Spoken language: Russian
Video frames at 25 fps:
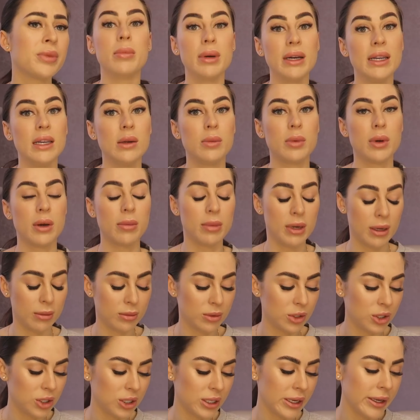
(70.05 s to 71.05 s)
были
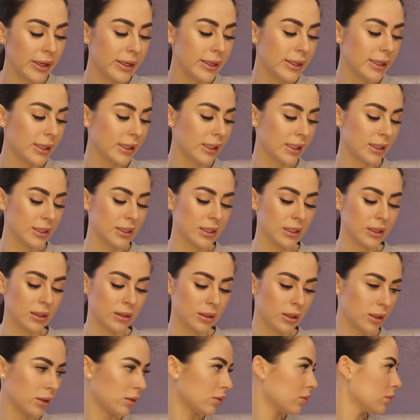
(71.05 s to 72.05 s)
проблемы с шеей, я ходила
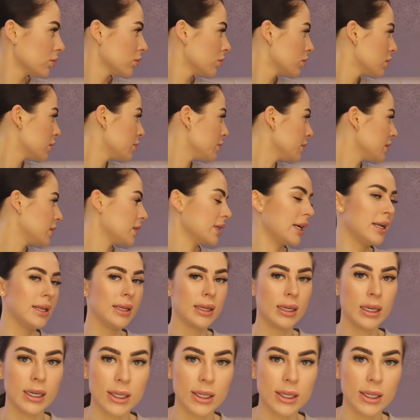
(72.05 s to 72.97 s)
на специальные